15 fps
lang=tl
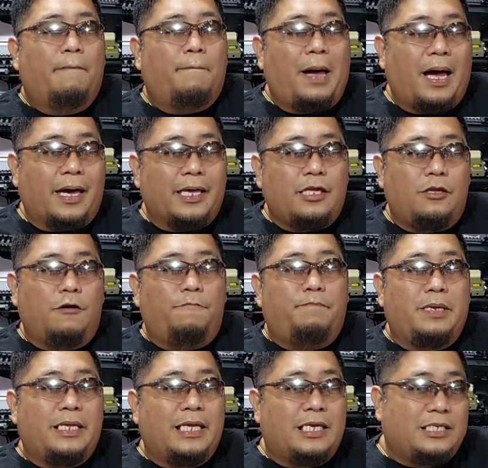bakit nyo
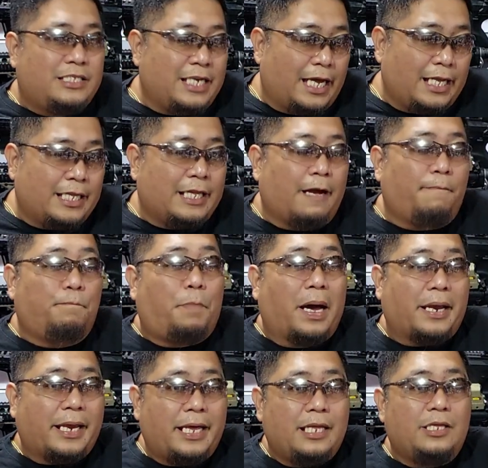binigyan ng
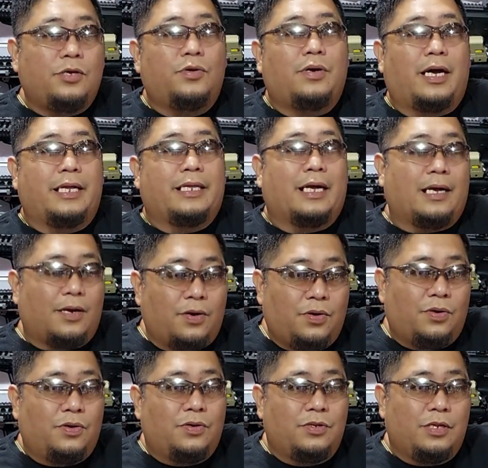barel yung anak
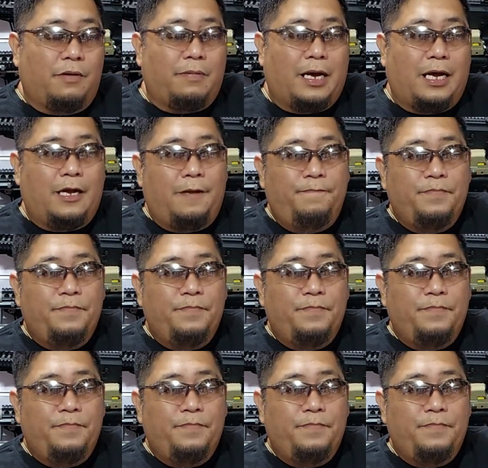ko? ba? Diba?